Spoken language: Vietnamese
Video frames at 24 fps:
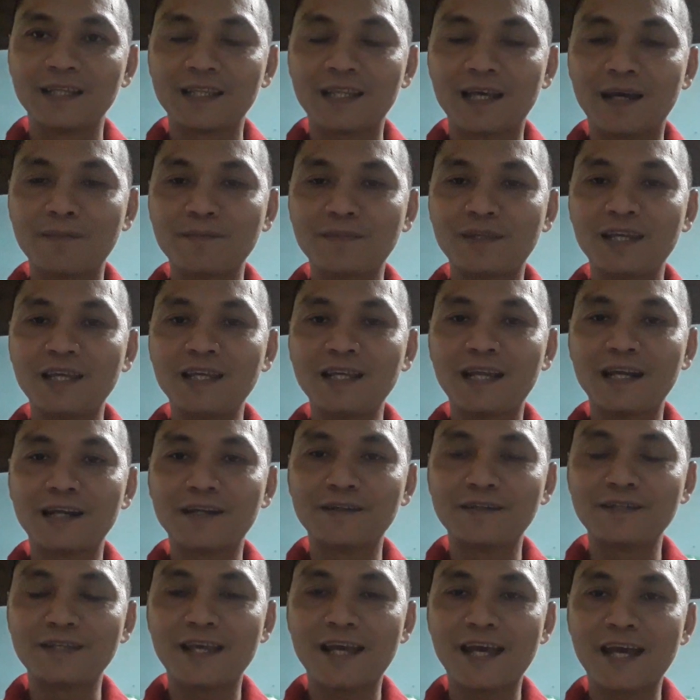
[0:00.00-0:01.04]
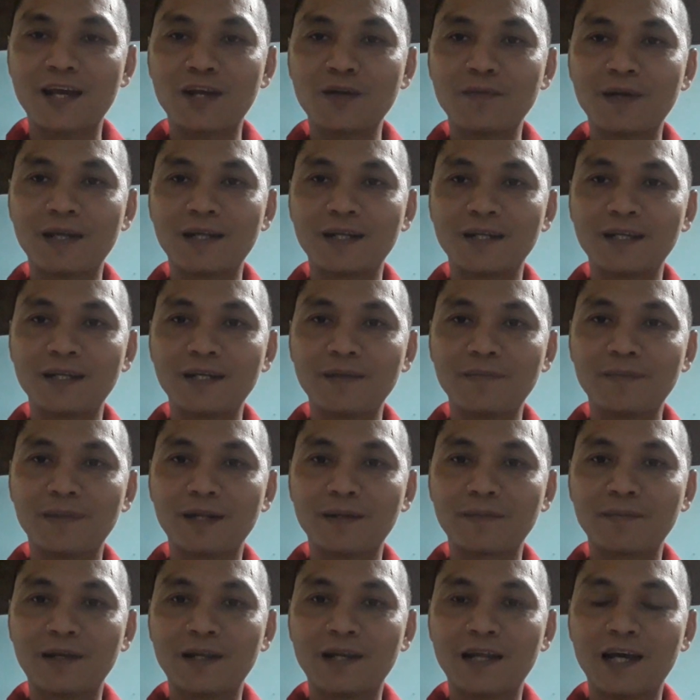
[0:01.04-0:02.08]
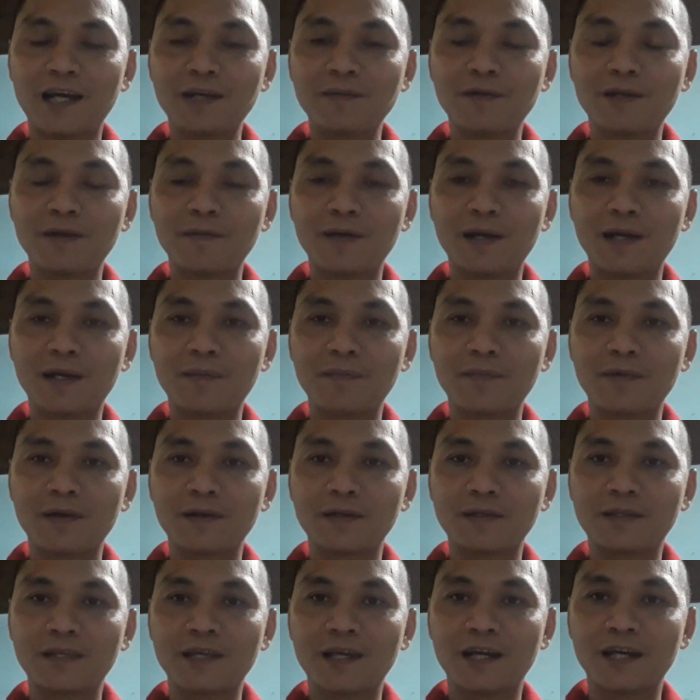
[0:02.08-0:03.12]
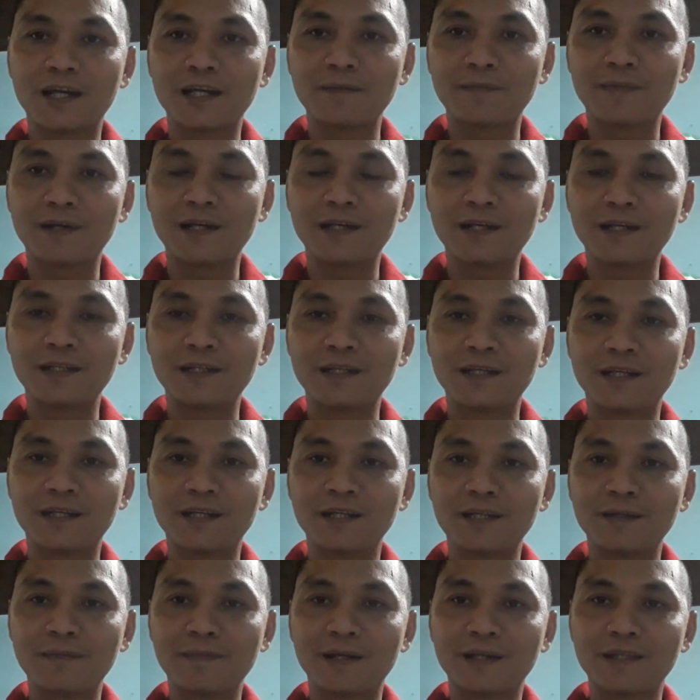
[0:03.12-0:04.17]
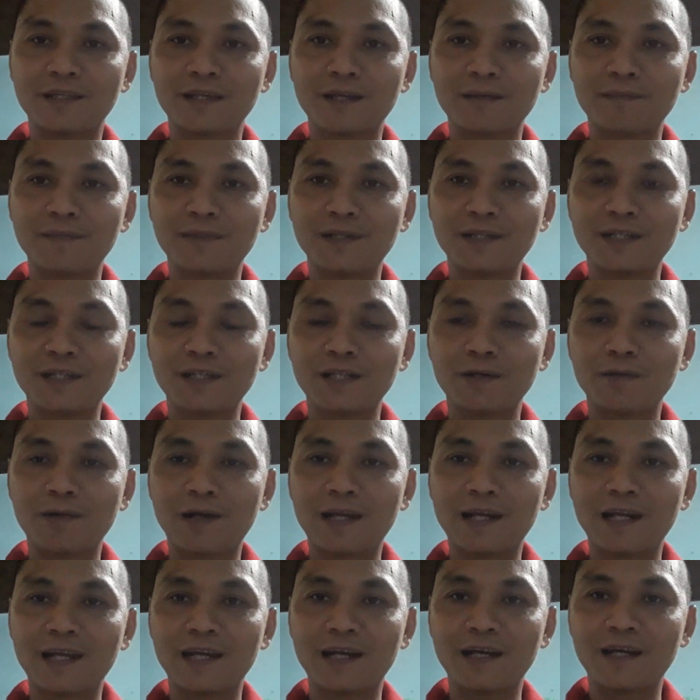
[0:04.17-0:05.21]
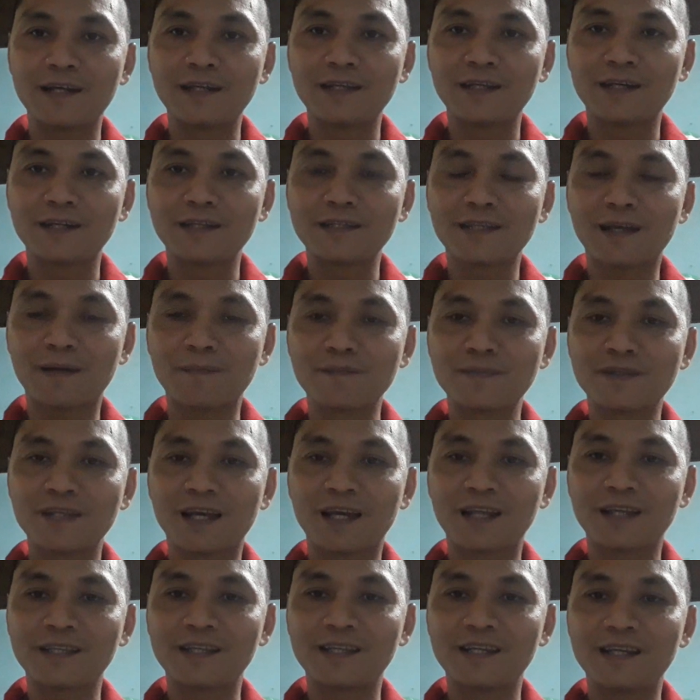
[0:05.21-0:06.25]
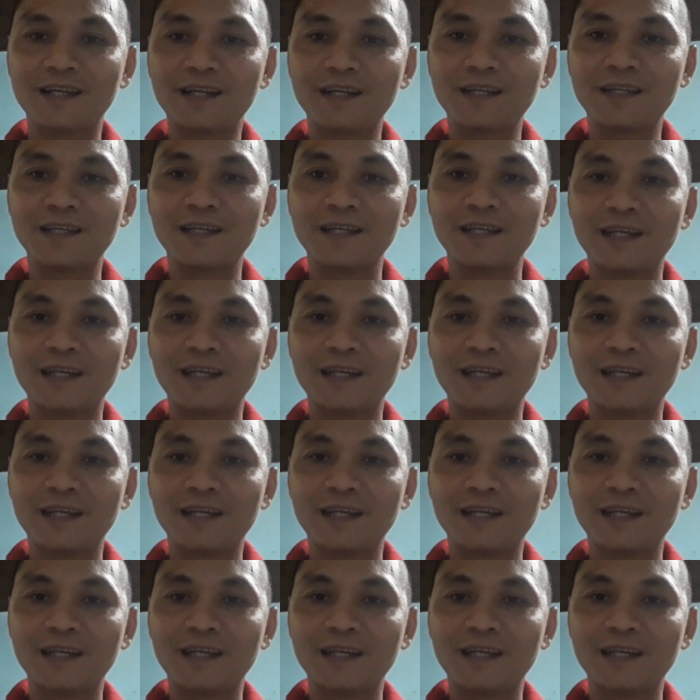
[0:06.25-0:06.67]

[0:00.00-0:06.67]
thậm chí là người nhà của mình đó, mình mà lỡ mà, mà, mà trời mà hơi hơi mà trời mưa hoặc là hơi hơi sậm sệt gì á